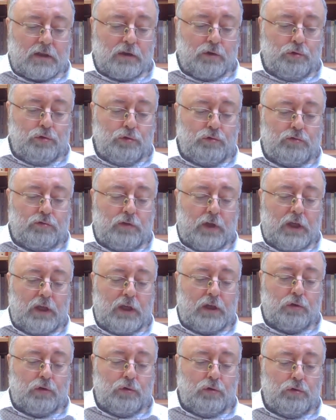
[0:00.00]
Yüzde
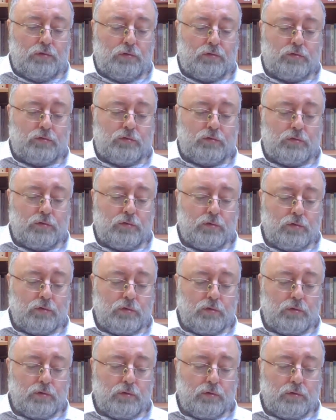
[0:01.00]
203
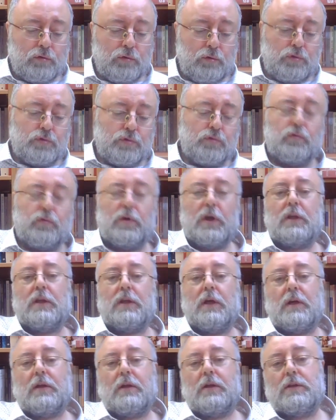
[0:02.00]

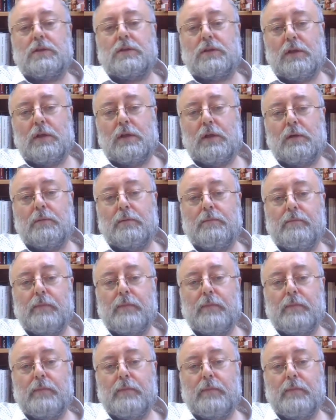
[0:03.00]
fiyat artışıyla.